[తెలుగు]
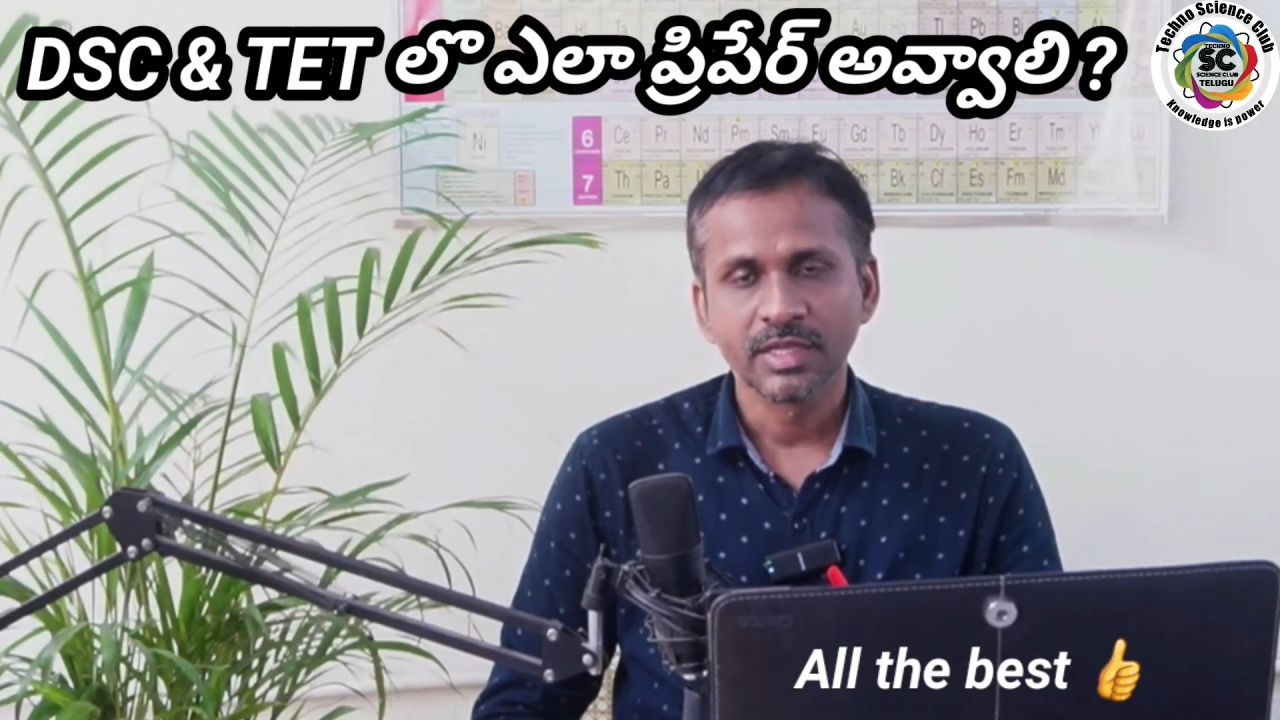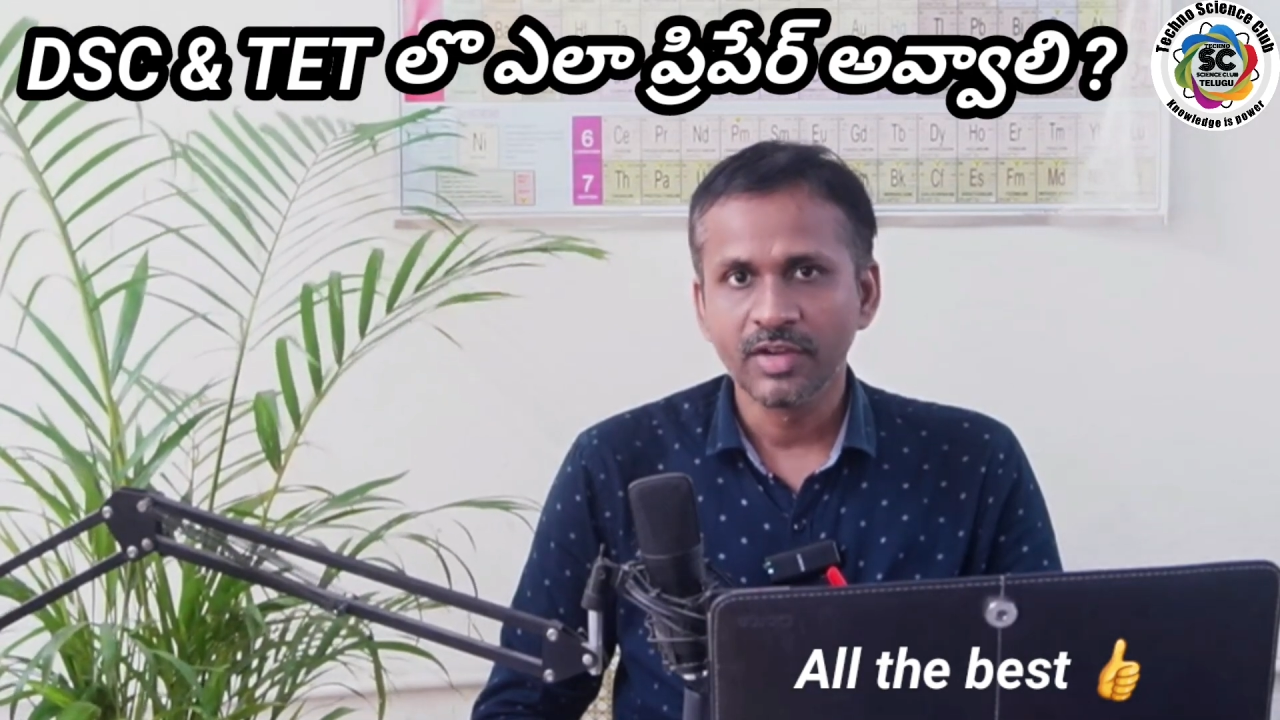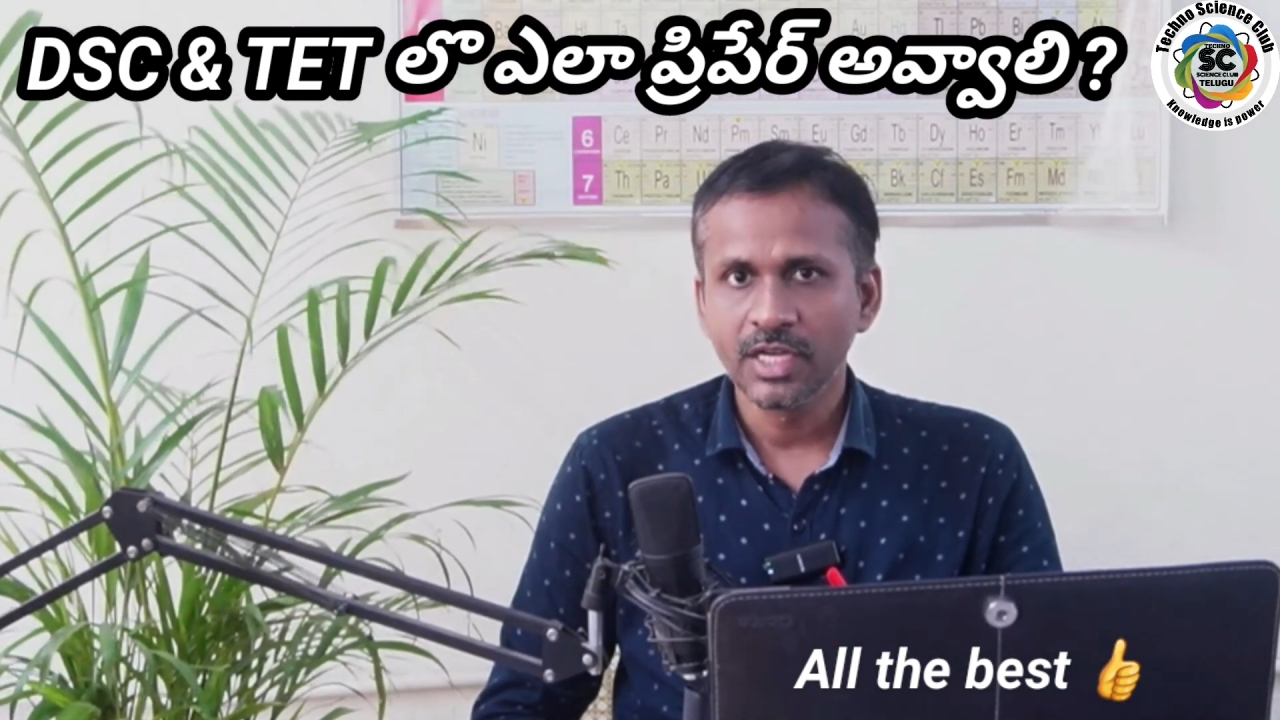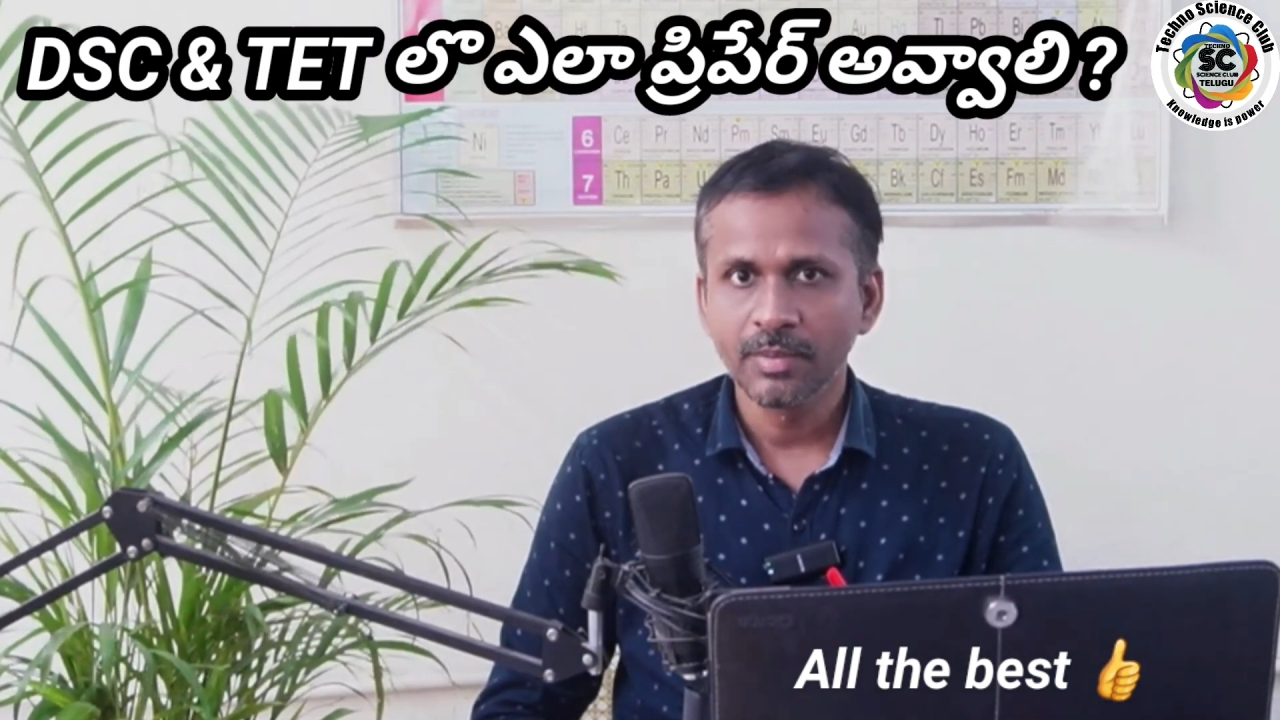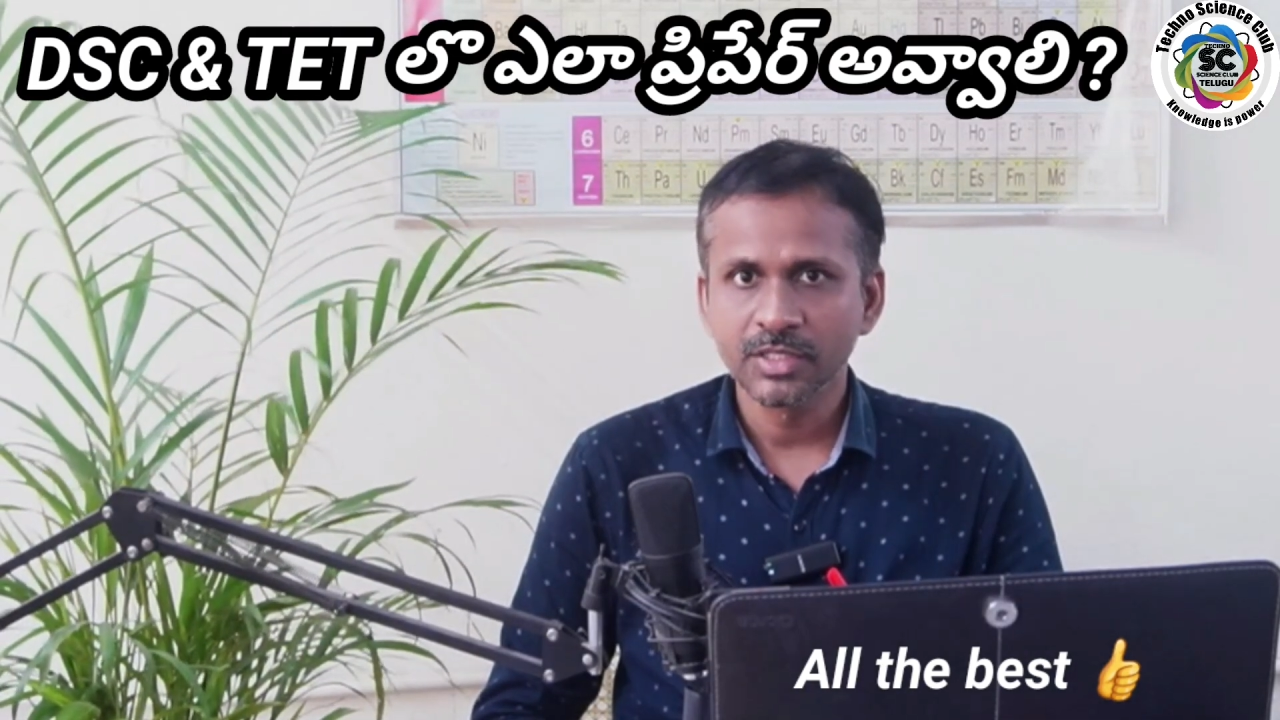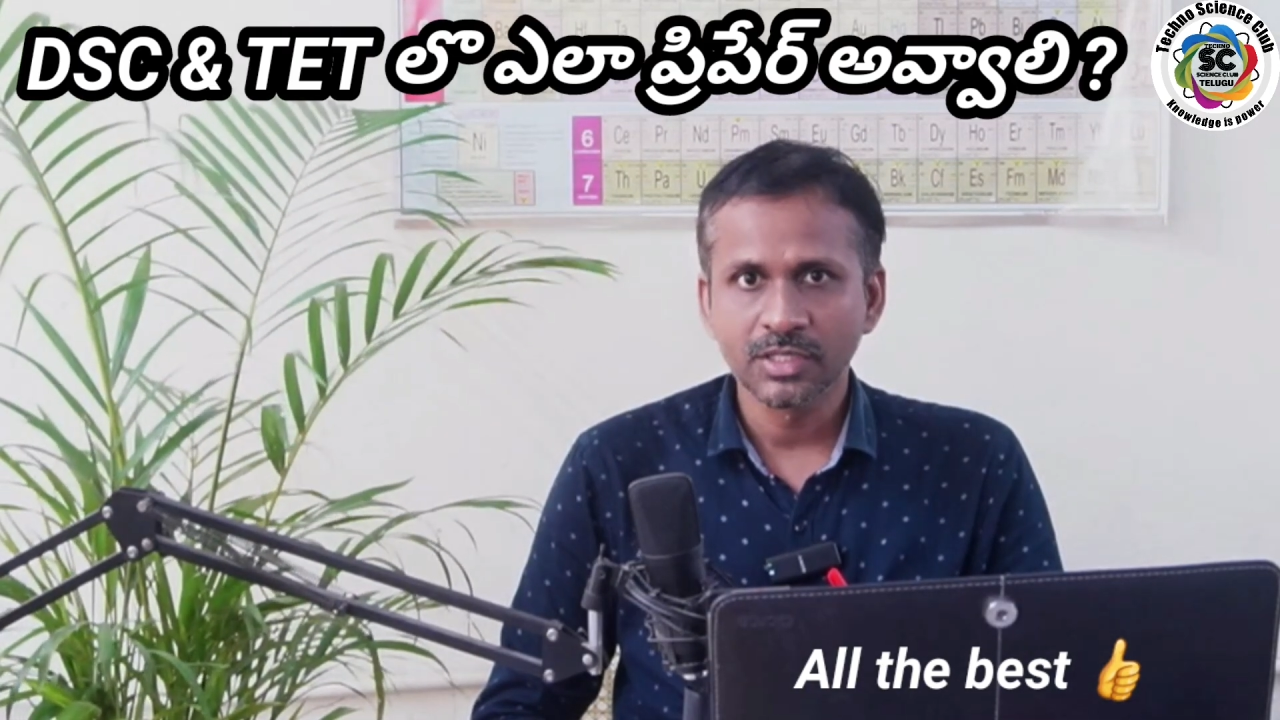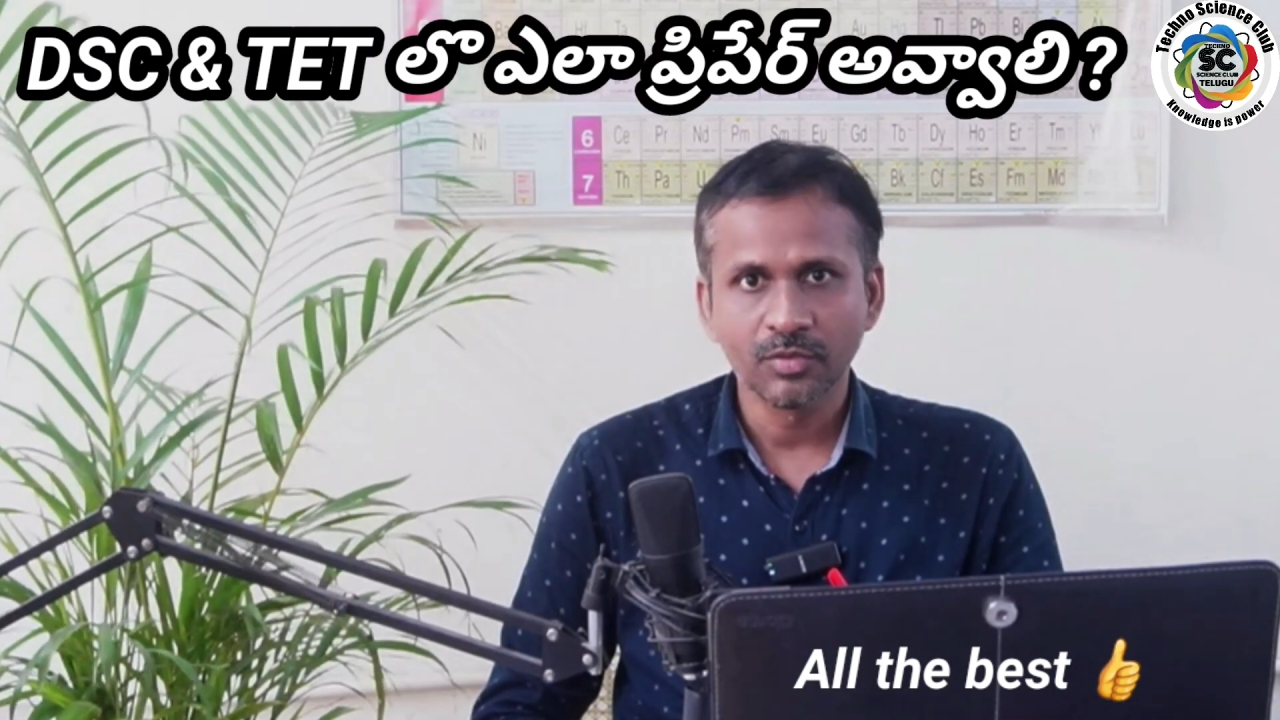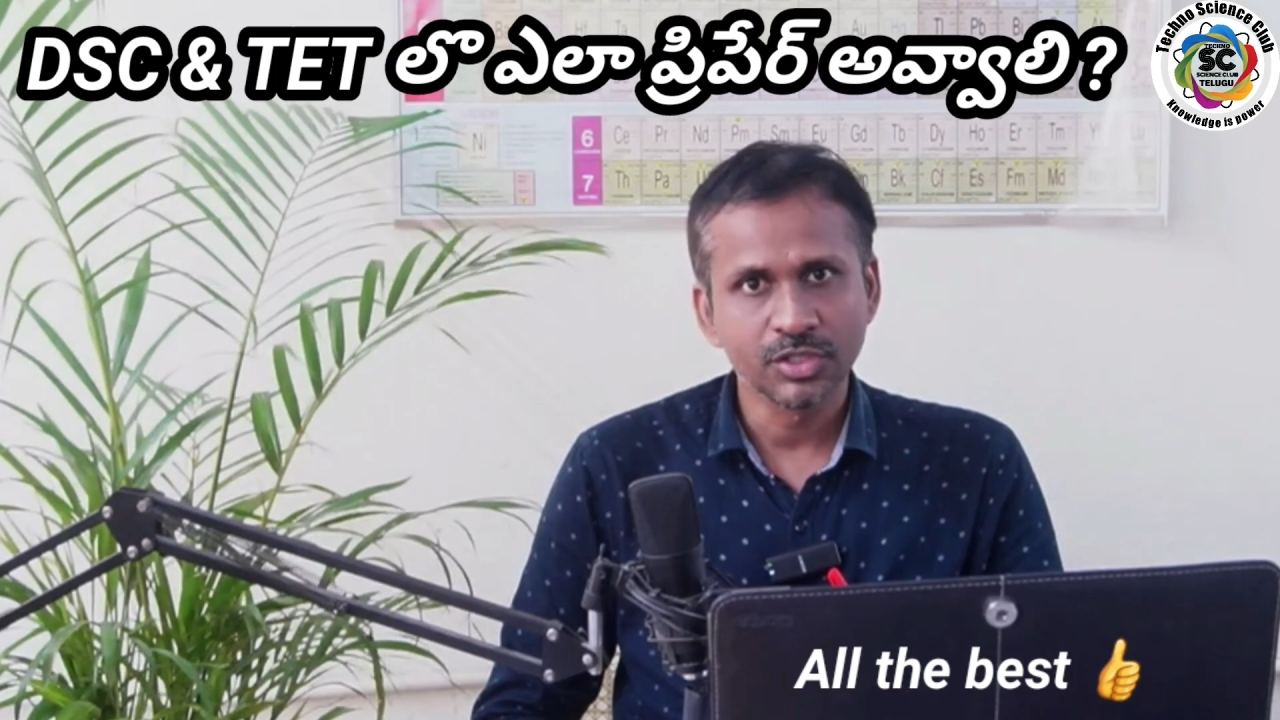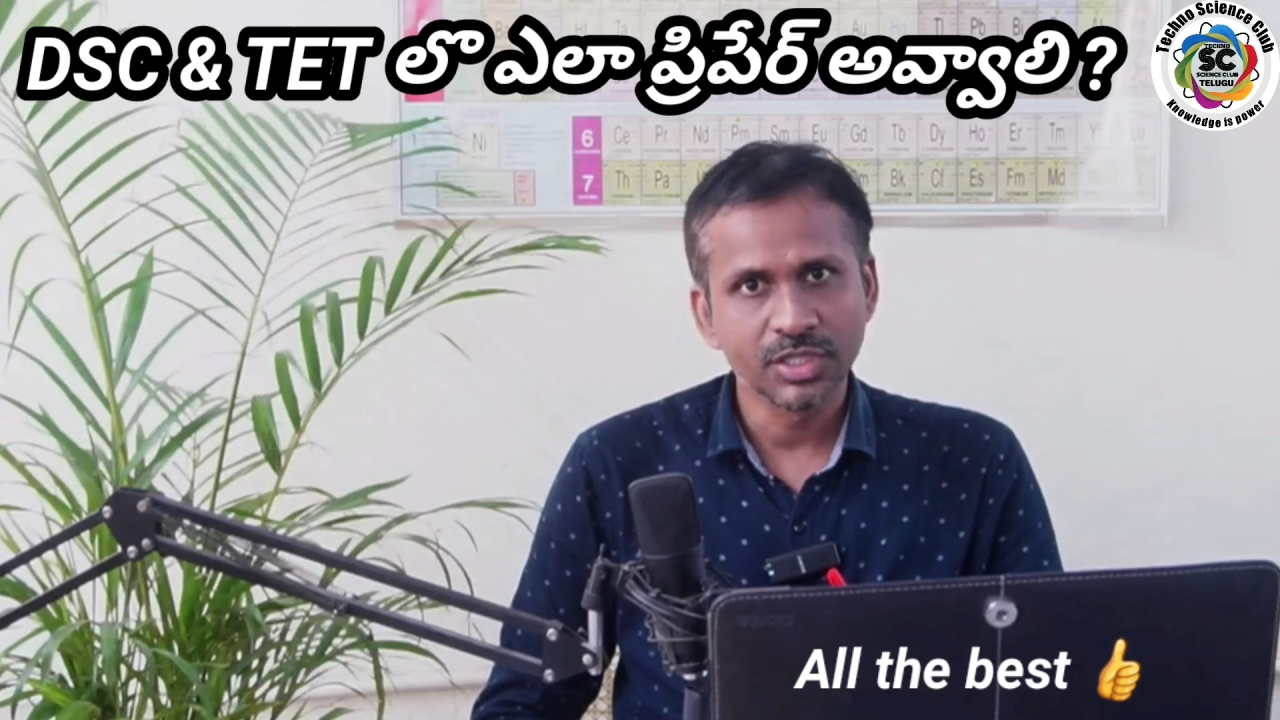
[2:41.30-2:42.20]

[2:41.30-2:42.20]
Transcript: సెవెంటీ పర్సెంట్